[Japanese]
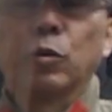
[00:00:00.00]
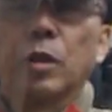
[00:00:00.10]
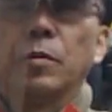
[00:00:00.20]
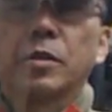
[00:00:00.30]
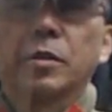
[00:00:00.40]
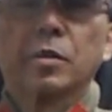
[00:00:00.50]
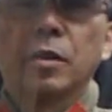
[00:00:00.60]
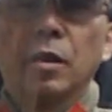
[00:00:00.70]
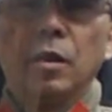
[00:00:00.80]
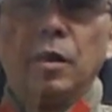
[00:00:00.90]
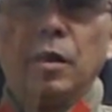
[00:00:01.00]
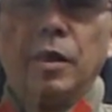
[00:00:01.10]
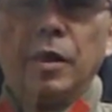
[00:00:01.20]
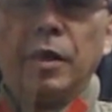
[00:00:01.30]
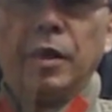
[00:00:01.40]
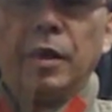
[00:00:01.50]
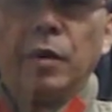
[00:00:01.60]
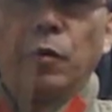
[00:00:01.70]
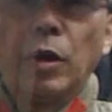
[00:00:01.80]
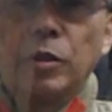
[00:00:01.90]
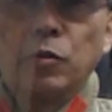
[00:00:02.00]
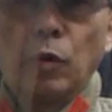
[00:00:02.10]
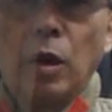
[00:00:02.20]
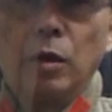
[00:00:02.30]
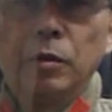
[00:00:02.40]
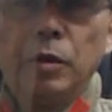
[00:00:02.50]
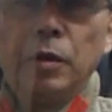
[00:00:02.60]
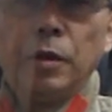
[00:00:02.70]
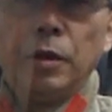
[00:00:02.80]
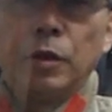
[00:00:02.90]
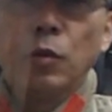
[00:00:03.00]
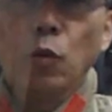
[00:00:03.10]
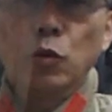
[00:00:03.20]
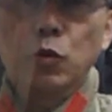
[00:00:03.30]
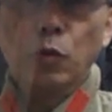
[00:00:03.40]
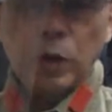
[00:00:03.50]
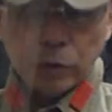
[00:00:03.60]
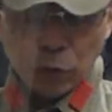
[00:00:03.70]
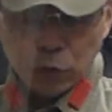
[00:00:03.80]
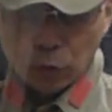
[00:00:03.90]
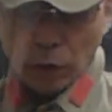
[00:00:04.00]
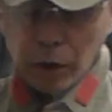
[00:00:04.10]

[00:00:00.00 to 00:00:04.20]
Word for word: でございます。えー、お元気でしょうか。今日ご紹介するショート